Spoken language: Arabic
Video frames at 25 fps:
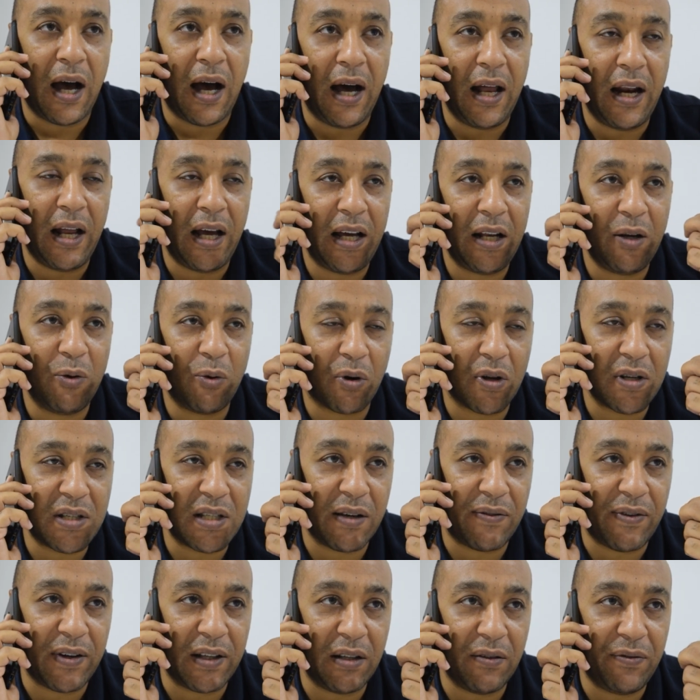على عيني
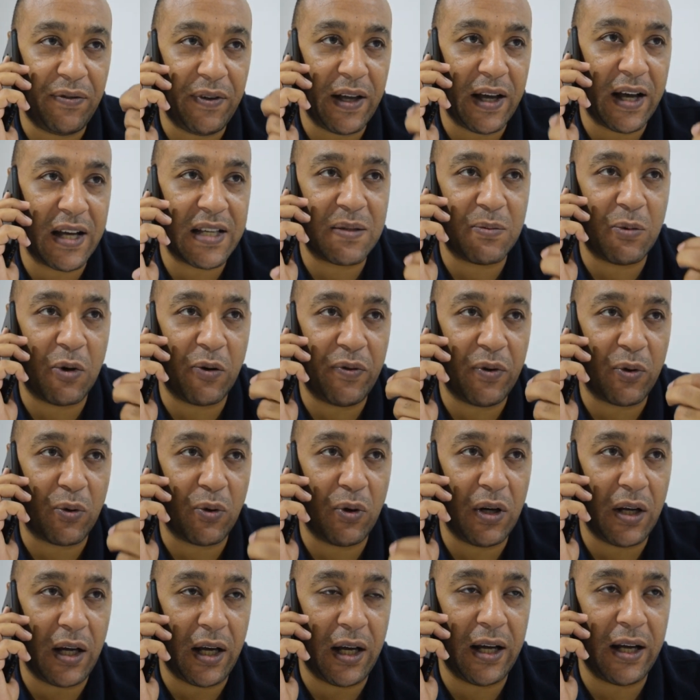وراسي يا فندم في ازمه وفي
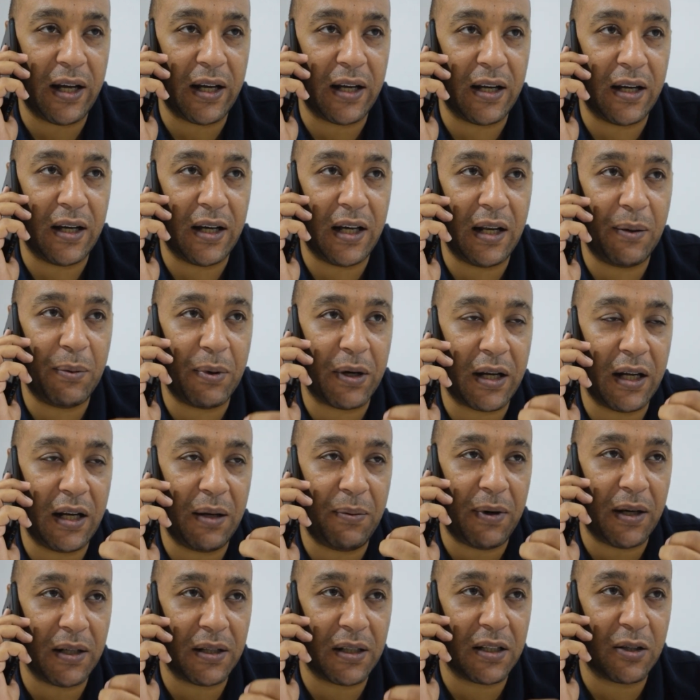كل حاجه انا
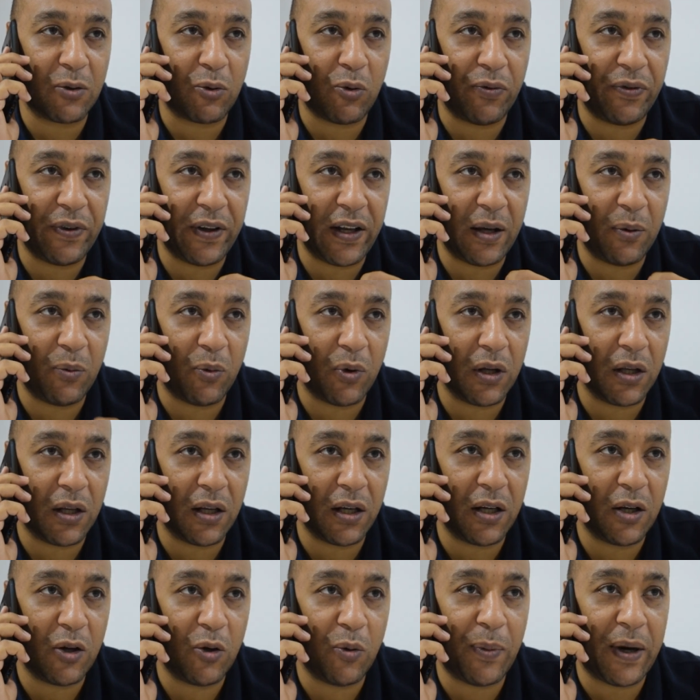بكلم حضرتك وفاهم
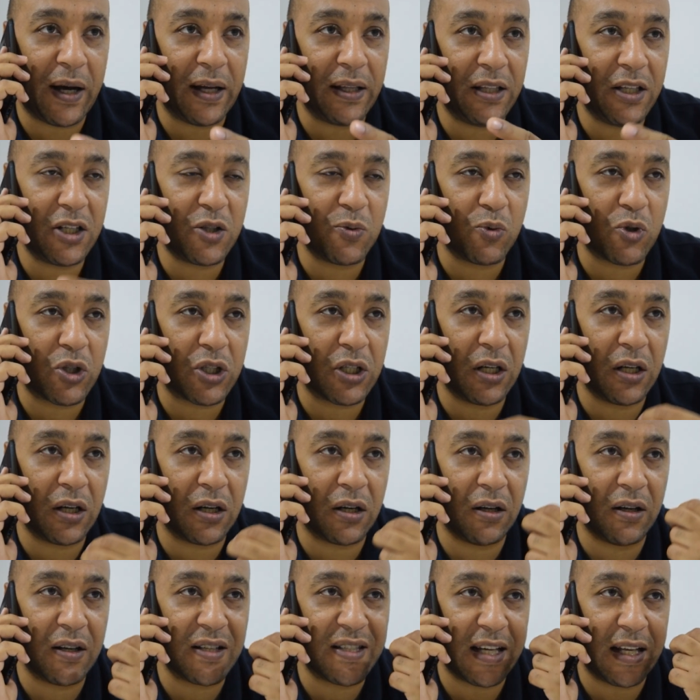والله وما عنديش مشكله
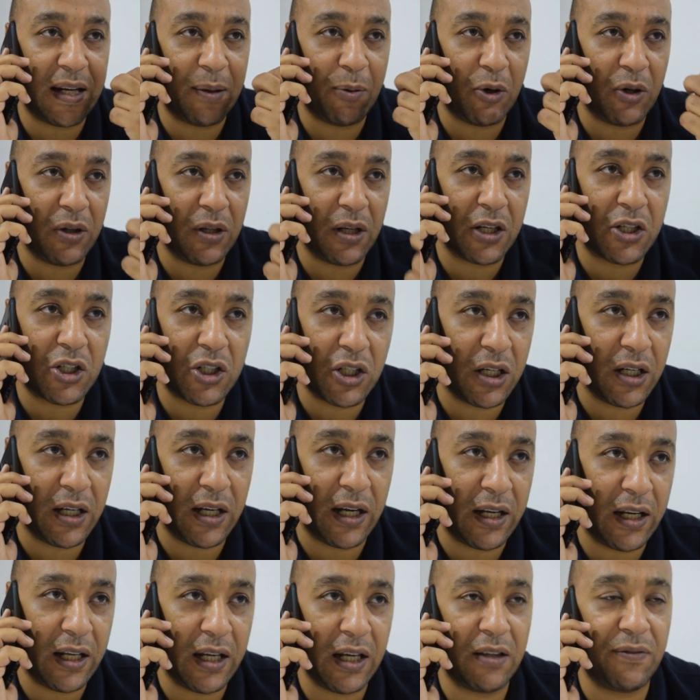خالص احنا ما قلناكش
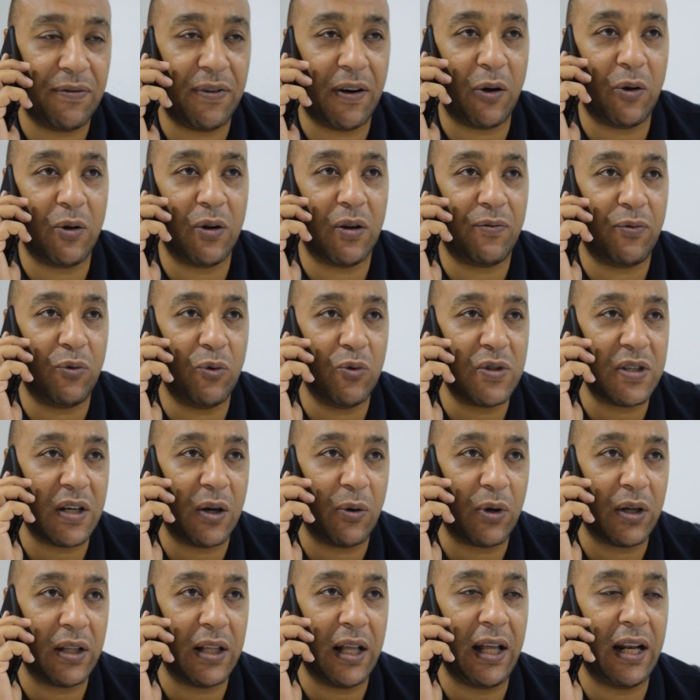يعني ادفع لنا فلوس
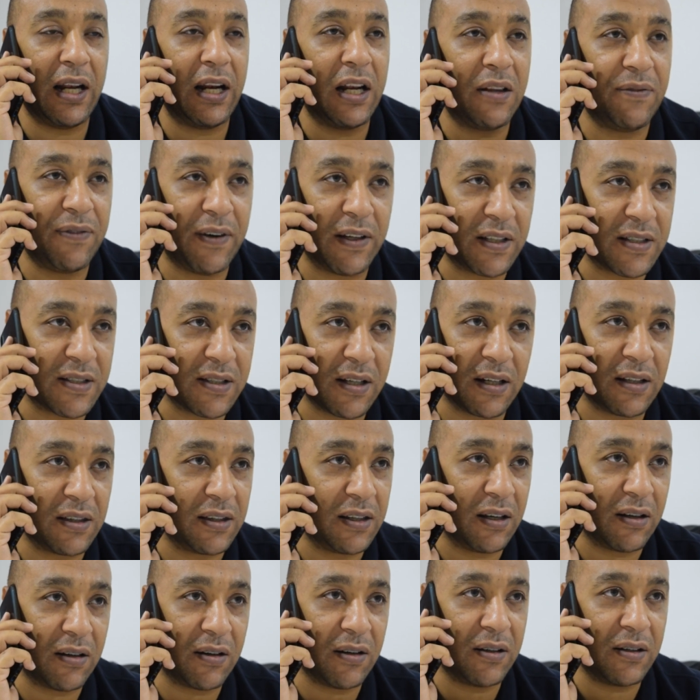او كده احنا ندفع في كارت
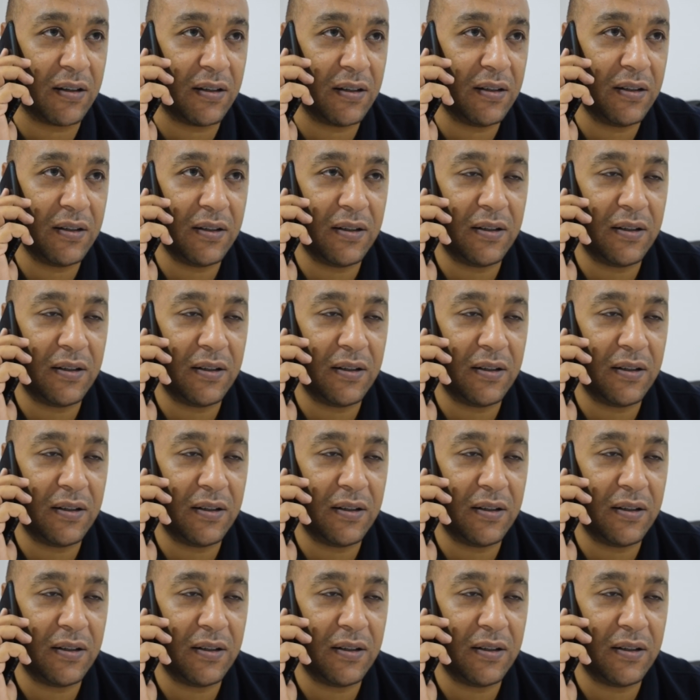طيران